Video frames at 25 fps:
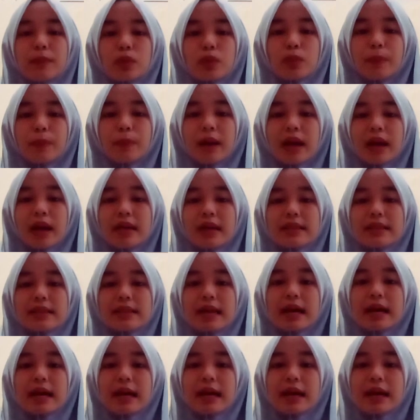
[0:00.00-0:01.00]
merupakan
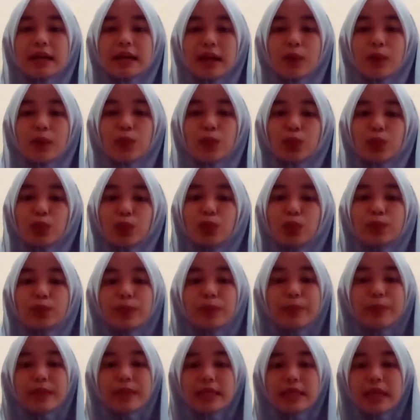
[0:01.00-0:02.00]
sarana untuk
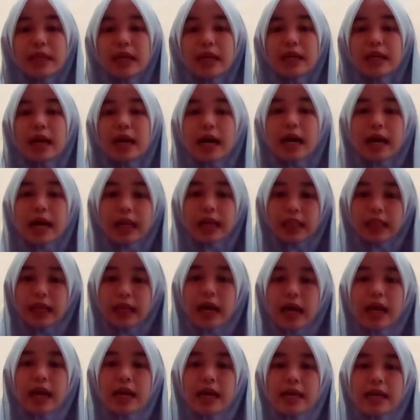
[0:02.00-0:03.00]
membersihkan
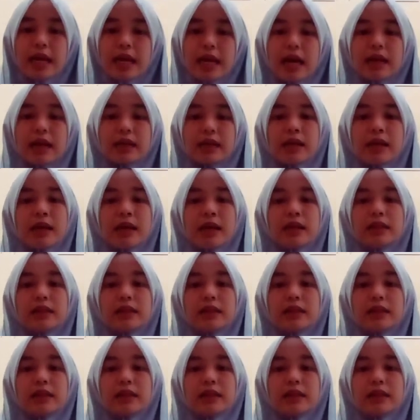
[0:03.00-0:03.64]
harta yang